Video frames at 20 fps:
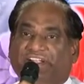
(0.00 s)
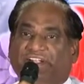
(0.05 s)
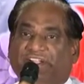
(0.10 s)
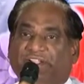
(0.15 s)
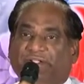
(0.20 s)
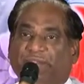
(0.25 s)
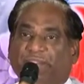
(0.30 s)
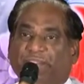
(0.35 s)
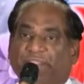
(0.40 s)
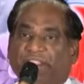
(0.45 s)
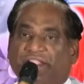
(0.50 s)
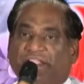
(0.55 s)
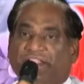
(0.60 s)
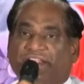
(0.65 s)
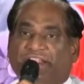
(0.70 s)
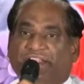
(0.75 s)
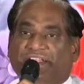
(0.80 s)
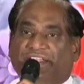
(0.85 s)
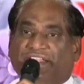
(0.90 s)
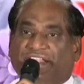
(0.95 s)
నాకండి
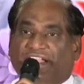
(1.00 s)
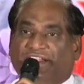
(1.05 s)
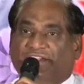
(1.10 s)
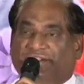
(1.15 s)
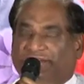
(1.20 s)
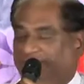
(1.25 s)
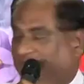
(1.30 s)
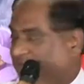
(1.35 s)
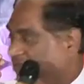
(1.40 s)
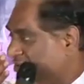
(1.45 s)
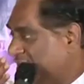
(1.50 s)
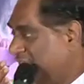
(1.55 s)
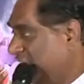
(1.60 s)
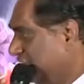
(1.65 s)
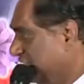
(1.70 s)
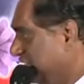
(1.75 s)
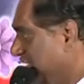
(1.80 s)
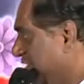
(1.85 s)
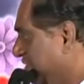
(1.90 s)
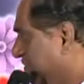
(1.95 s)
నేను
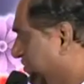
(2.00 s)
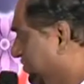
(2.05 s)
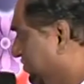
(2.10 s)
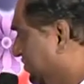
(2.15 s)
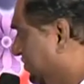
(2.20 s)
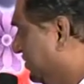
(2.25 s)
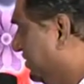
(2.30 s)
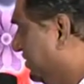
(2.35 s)
ఉన్నాను సార్